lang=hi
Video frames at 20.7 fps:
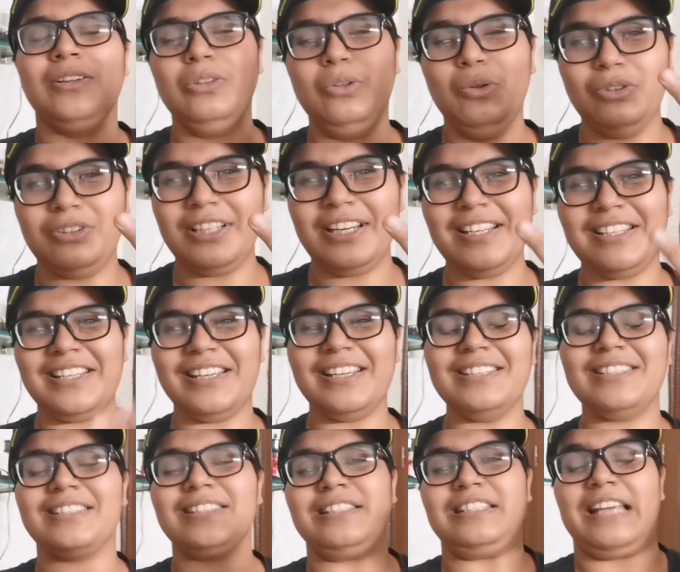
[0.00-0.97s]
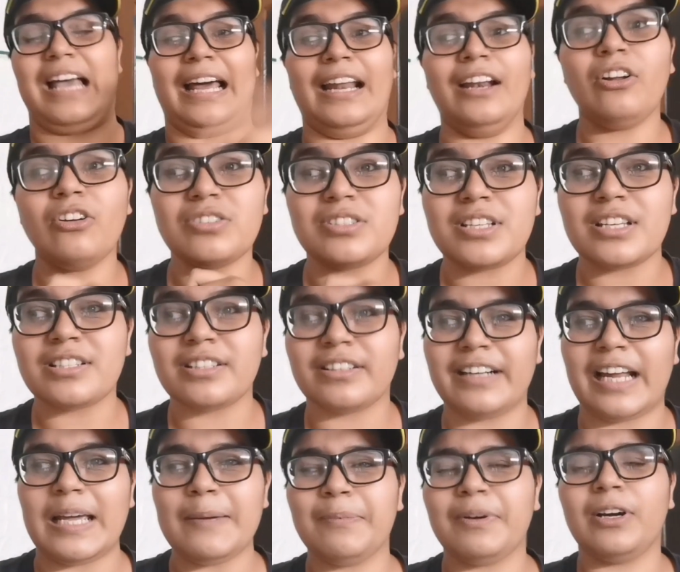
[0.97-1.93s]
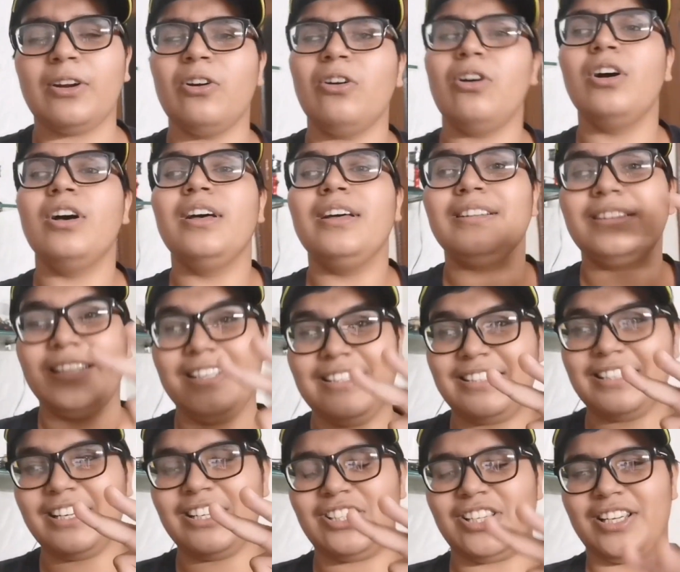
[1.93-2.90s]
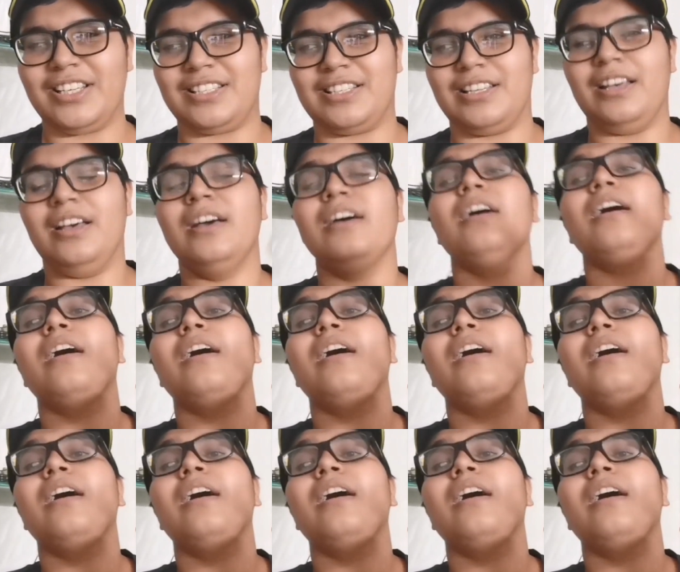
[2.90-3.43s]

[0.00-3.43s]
दूसरी चीज चैनल को सब्सक्राइब करो तीसरी चीज